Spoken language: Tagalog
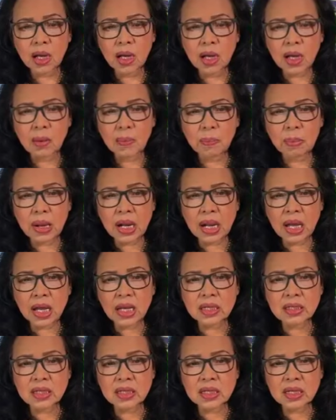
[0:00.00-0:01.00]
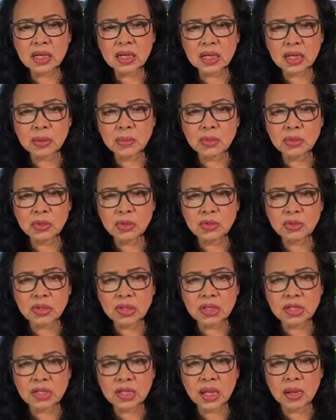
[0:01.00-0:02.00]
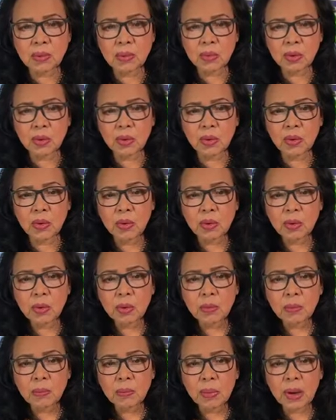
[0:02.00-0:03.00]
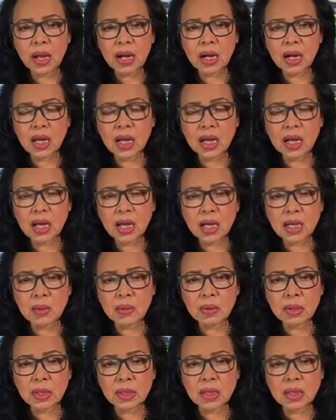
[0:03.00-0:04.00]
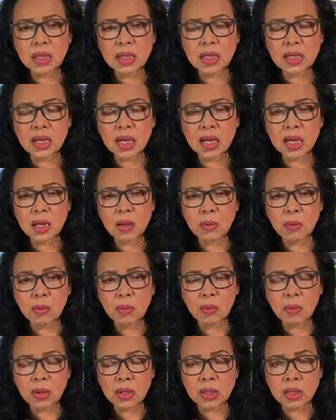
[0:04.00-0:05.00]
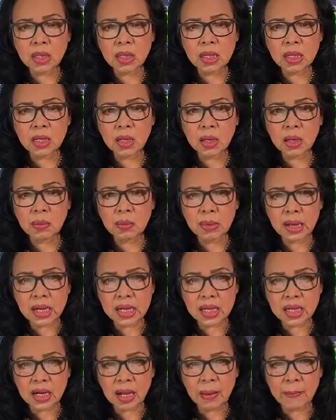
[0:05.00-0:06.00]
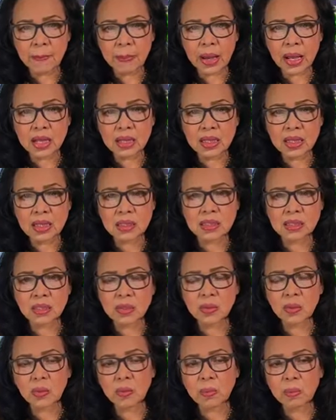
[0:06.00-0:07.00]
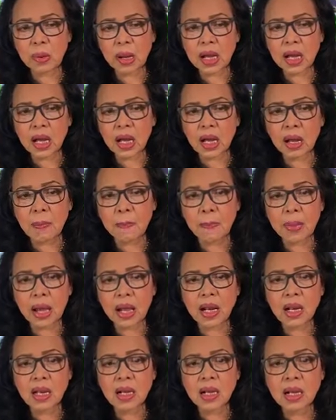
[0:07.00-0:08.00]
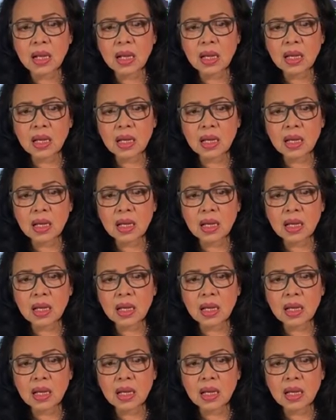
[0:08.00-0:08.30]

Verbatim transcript: uh, palakasin ang immune system mo para hindi ka hindi ka mahirapan kasi yung pangangapal